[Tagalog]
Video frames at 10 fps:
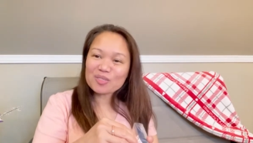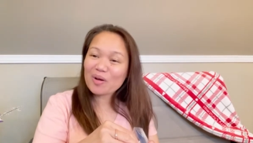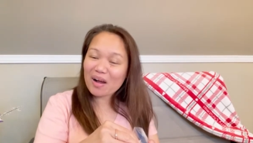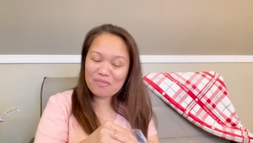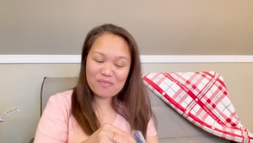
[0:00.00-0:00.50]
to
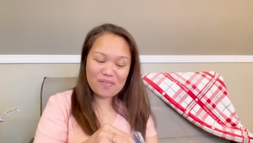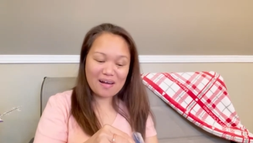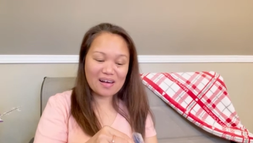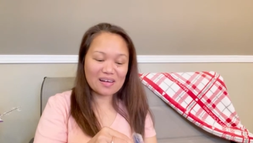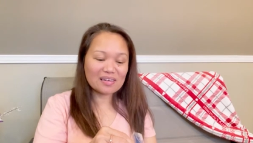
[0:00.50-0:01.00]
have
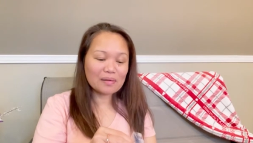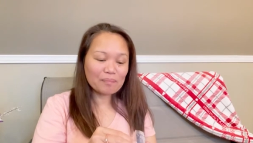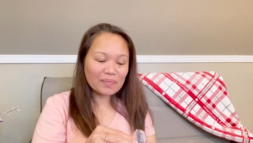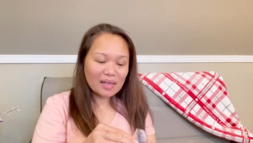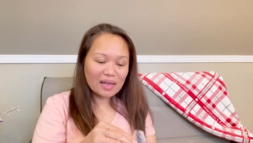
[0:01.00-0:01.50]
fun
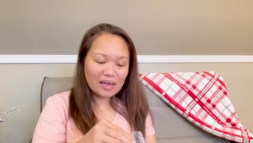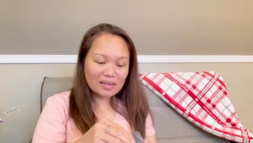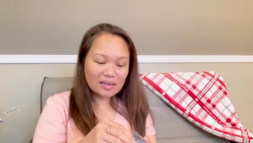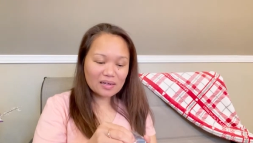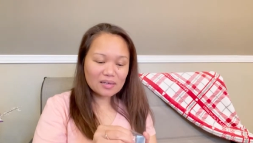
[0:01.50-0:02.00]
and
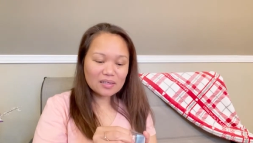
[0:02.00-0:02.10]
uh,